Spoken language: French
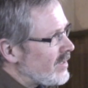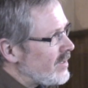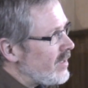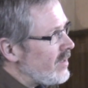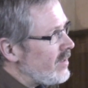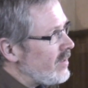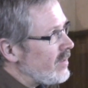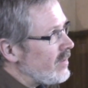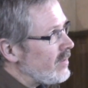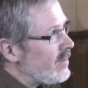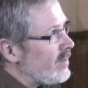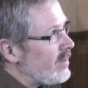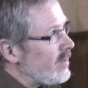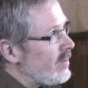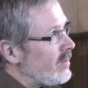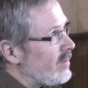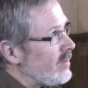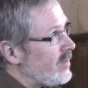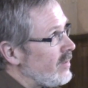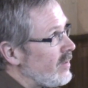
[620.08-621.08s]
qui a
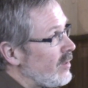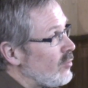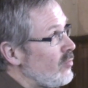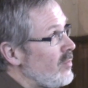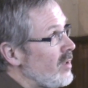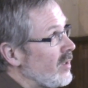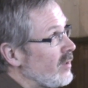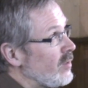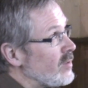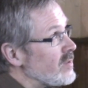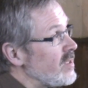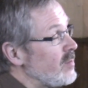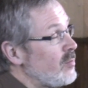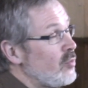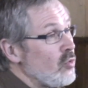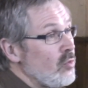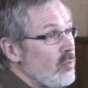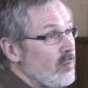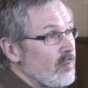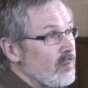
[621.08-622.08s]
La lumière intérieure, c'est
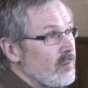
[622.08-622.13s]
bleu.